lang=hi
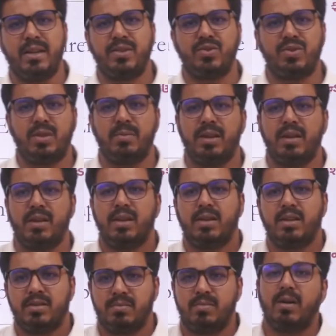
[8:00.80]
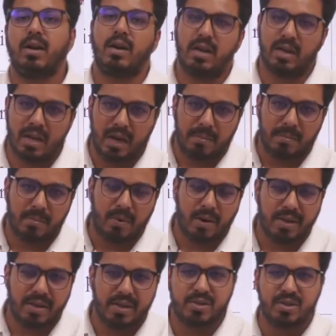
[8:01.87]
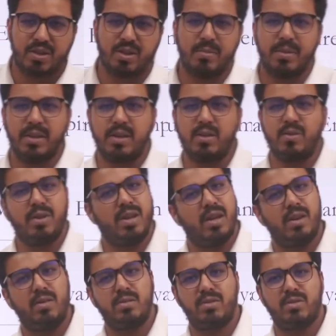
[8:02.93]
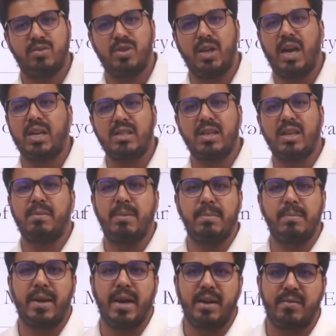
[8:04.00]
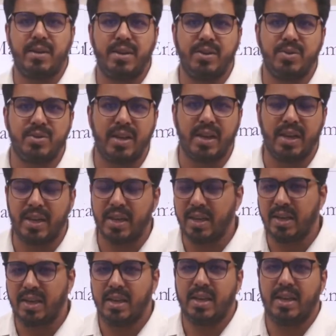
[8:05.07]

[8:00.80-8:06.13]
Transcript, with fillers: हिस्ट्री में अगर आप मॉडर्न हिस्ट्री को भी इंक्लूड कर लोगे तो चार जगह हम एम्पायर वर्ड यूज़ करेंगे